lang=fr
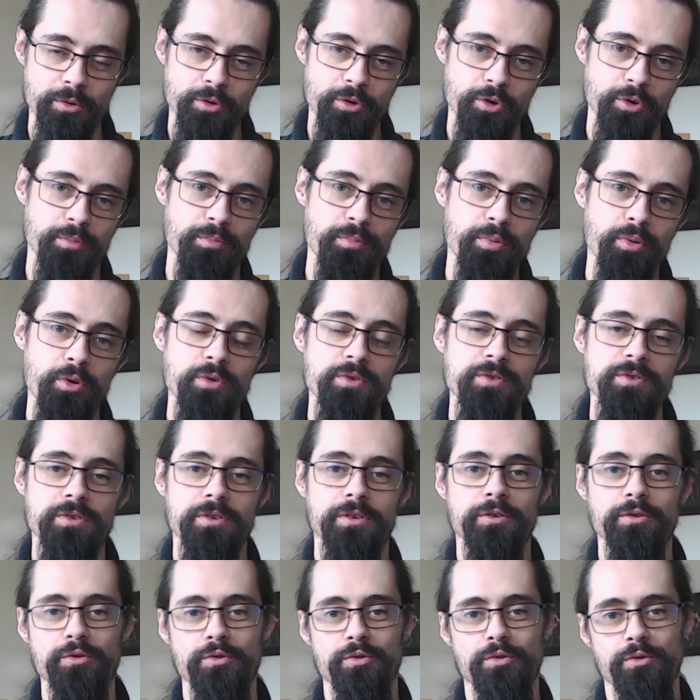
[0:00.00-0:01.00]
pause
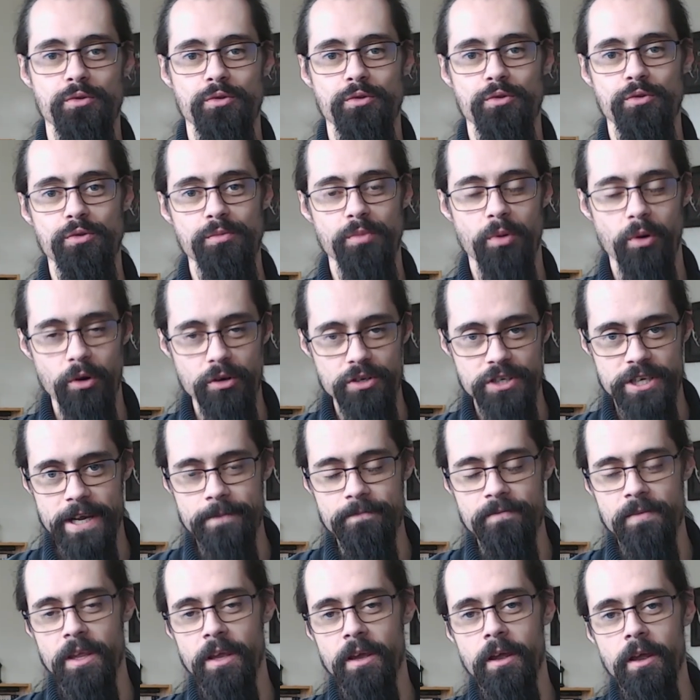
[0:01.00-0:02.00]
du, du,
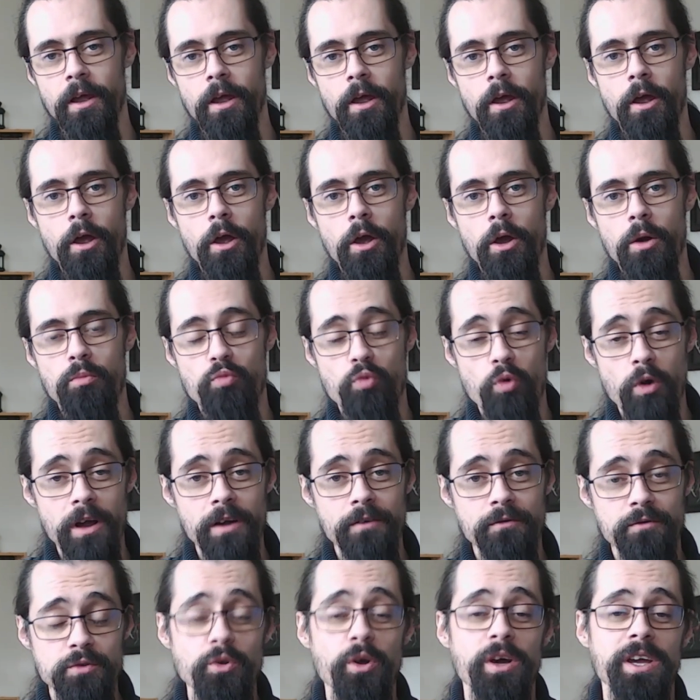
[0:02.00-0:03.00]
projet, moins
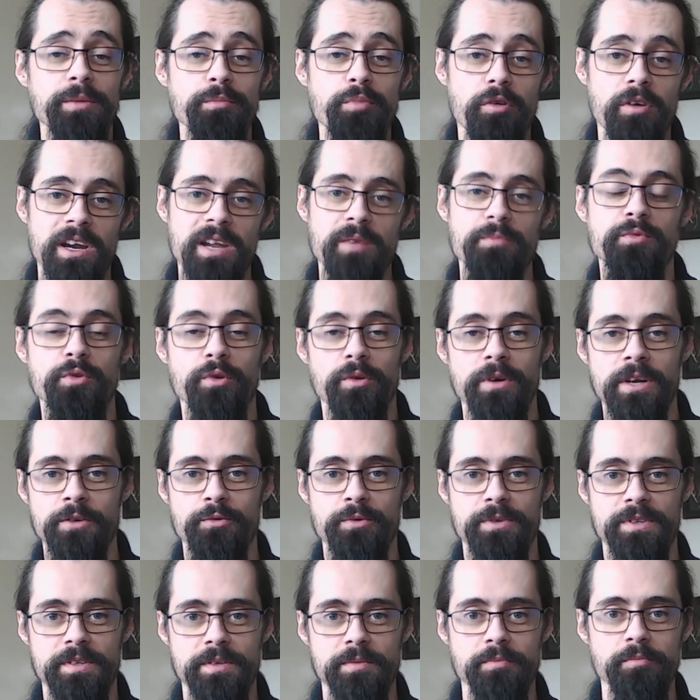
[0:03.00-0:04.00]
vous aurez de problèmes sur la
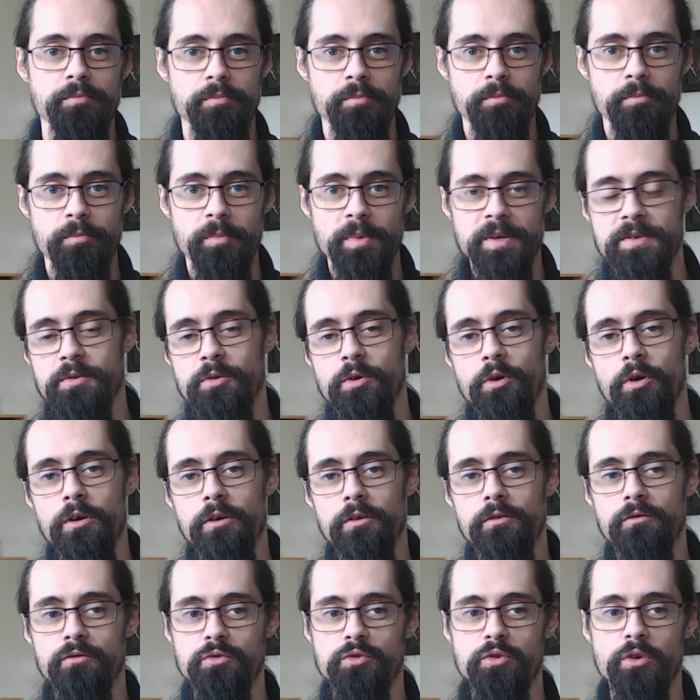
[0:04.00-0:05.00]
suite. Parce que
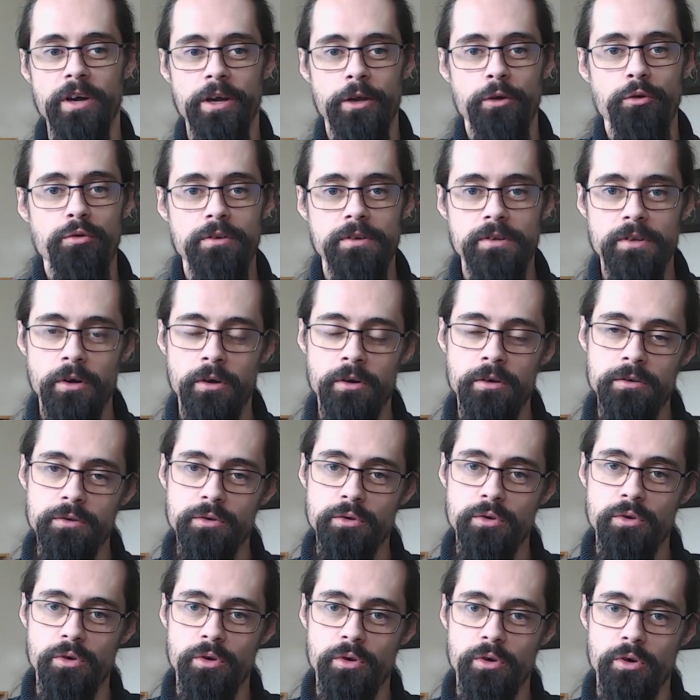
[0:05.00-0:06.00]
vous aurez eu le temps
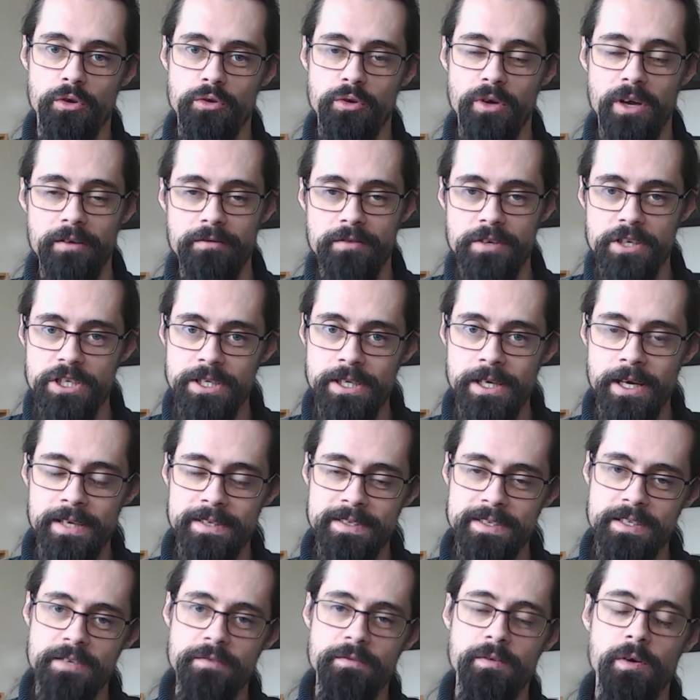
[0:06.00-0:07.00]
de, réfléchir à
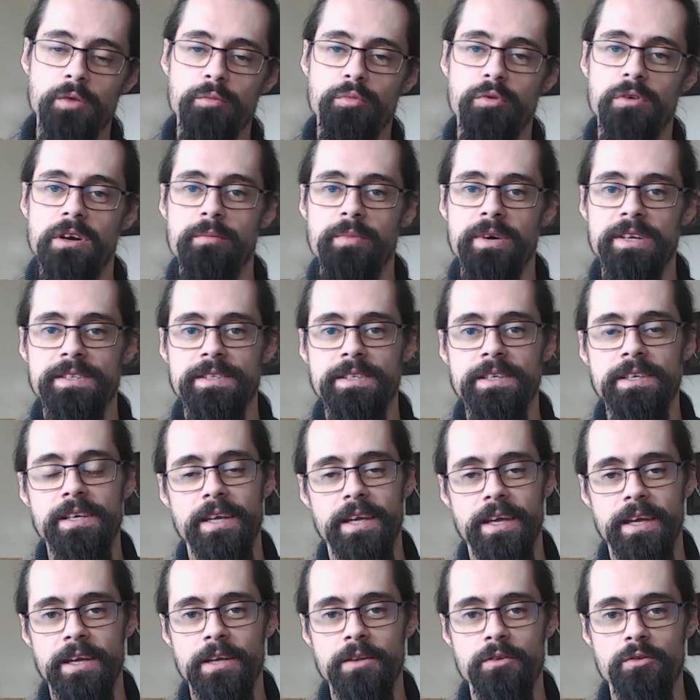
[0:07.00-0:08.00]
ces différentes
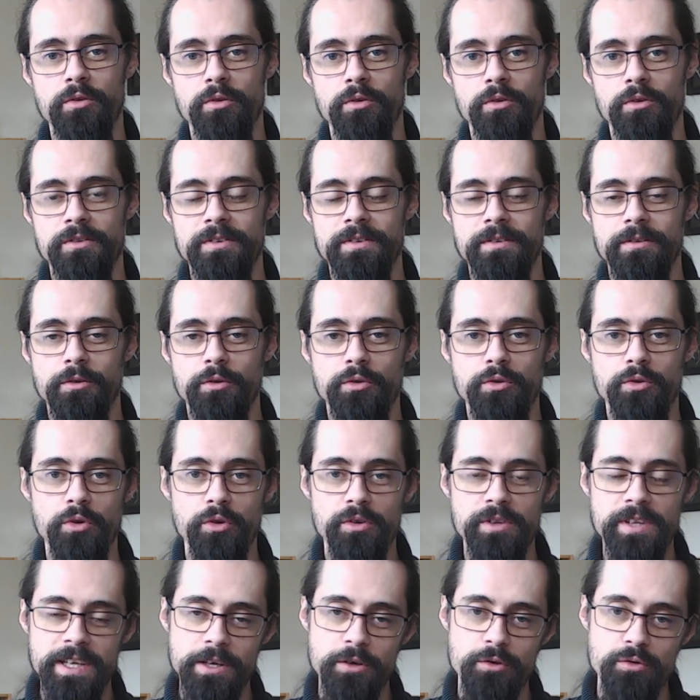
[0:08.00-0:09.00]
problématiques et de
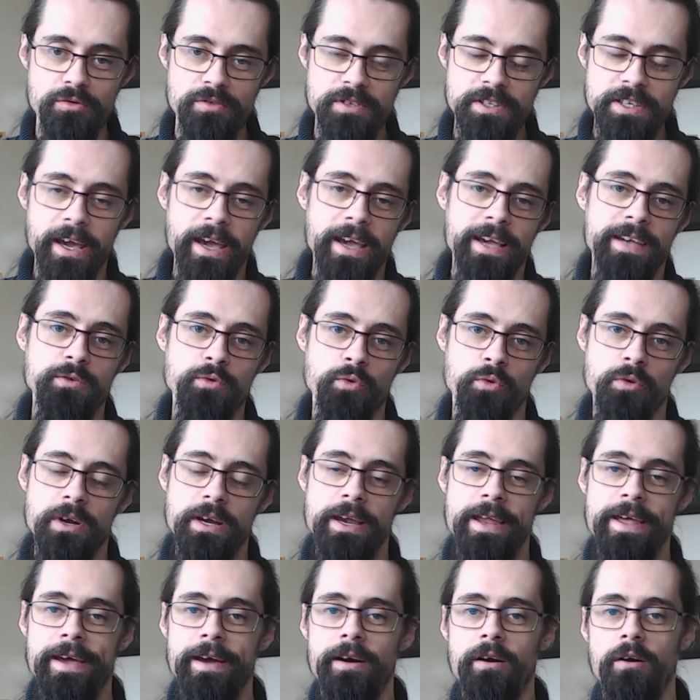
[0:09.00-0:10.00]
donner une direction
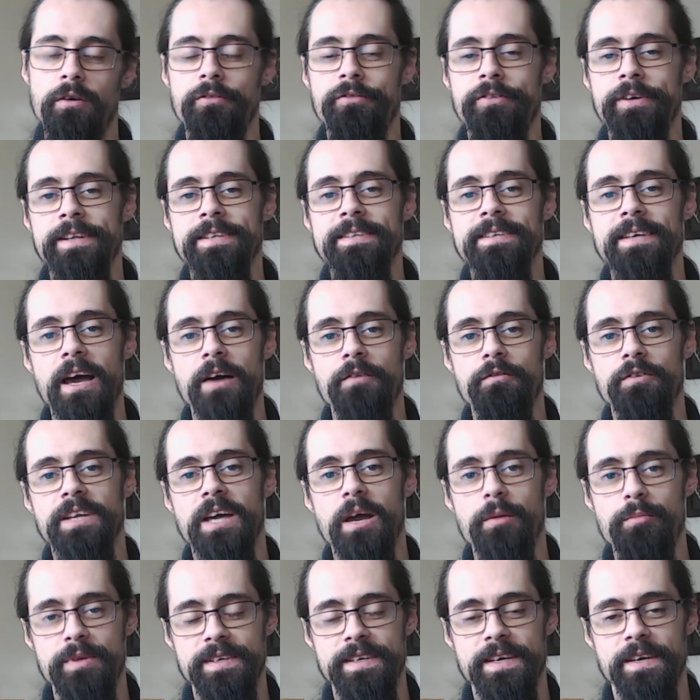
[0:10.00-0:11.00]
claire en fait à votre
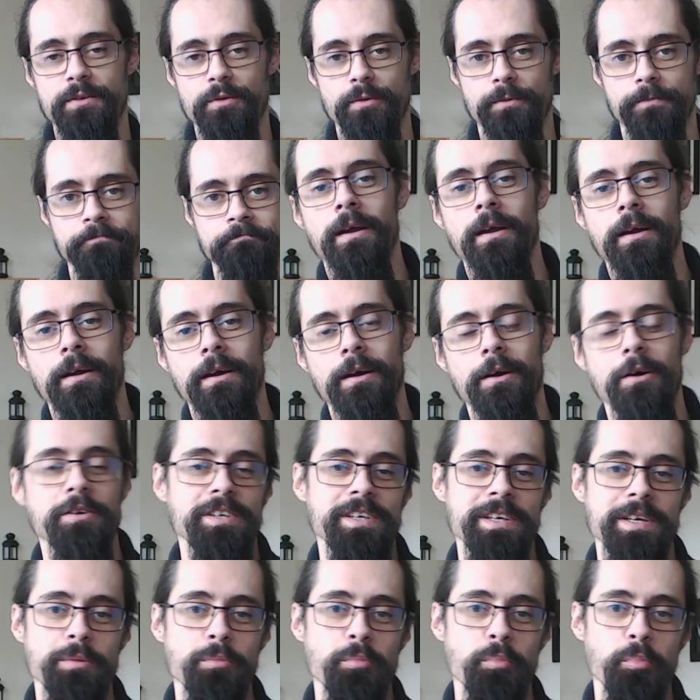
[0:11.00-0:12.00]
application.
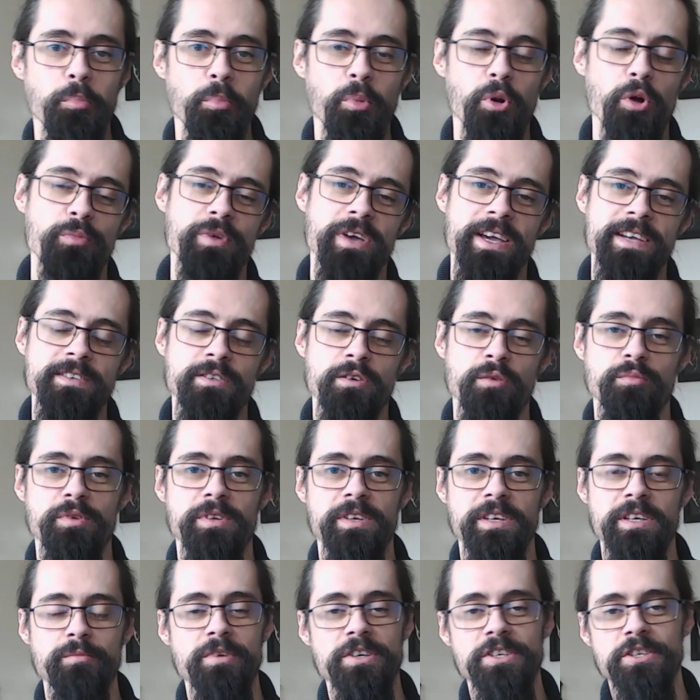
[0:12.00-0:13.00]
Ok, premier exemple.
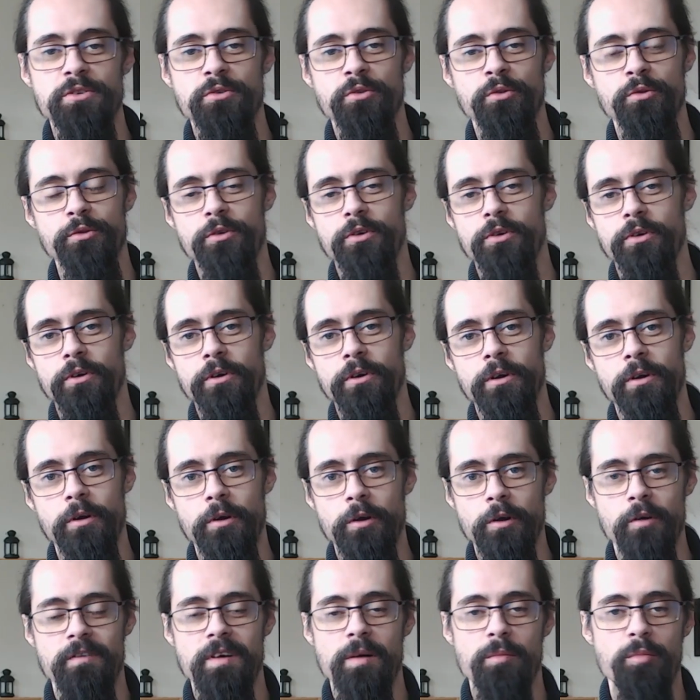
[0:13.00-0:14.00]
Imaginons que,
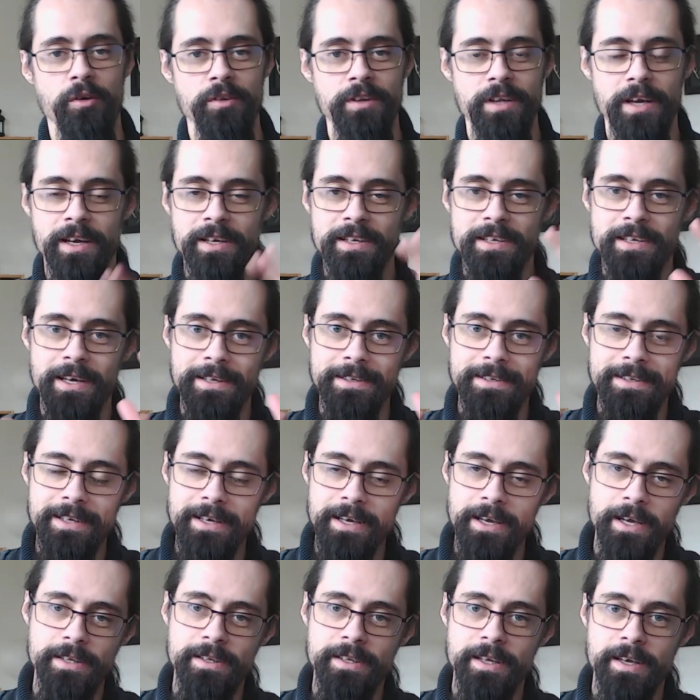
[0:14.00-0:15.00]
euh, on va prendre un cas
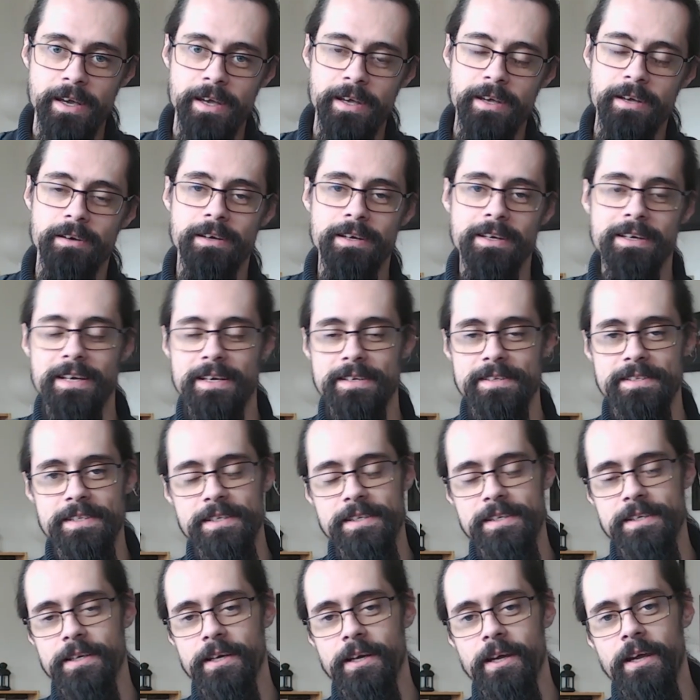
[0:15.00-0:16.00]
très très euh,
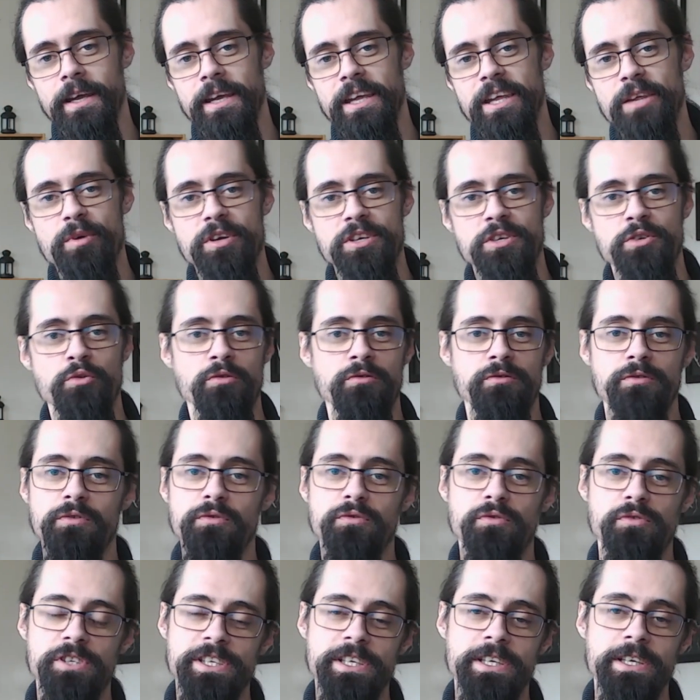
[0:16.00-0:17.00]
classique, imaginons que vous
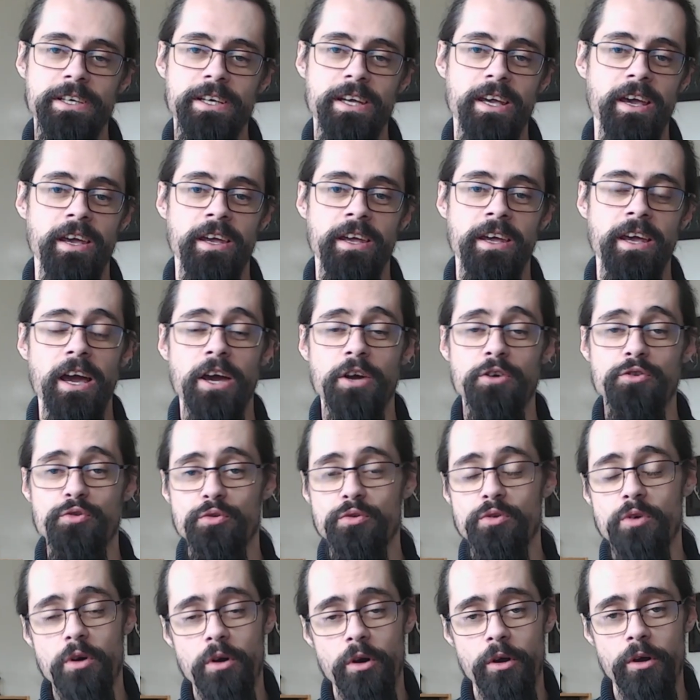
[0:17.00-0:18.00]
vouliez créer un jeu
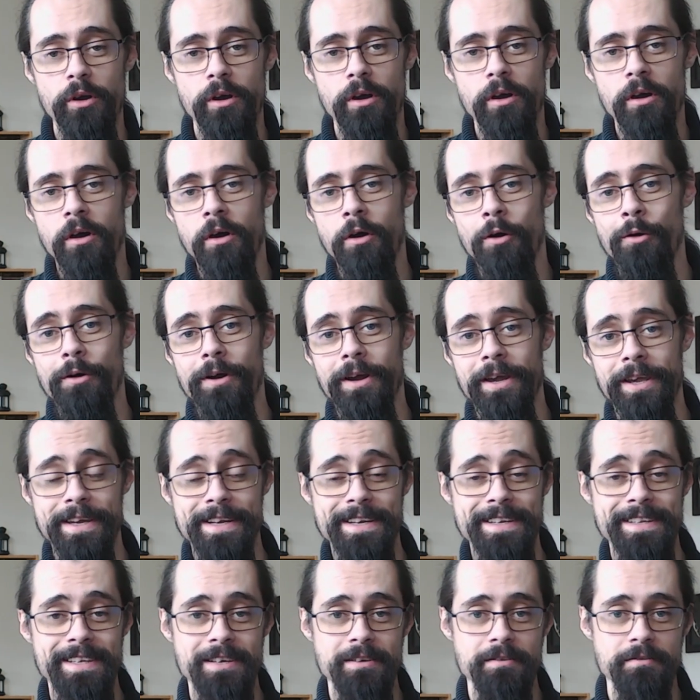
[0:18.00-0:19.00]
d'horreur en
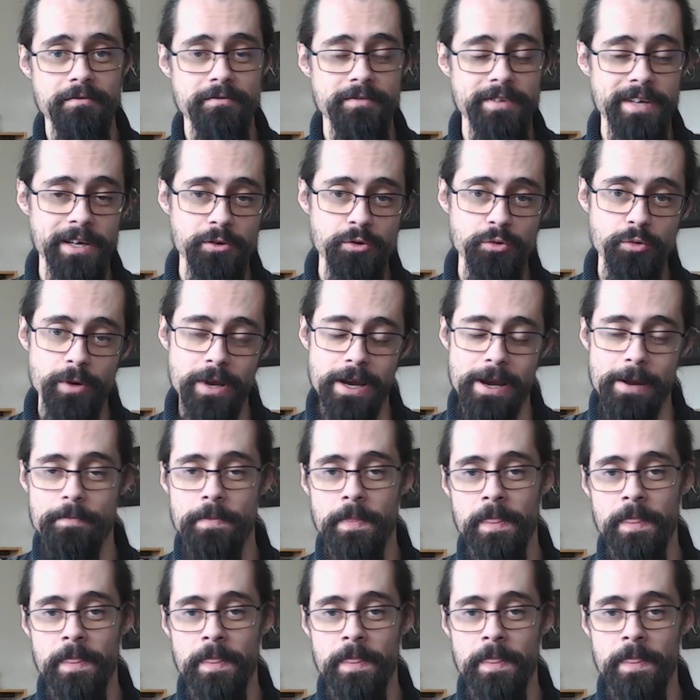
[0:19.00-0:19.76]
réalité virtuelle.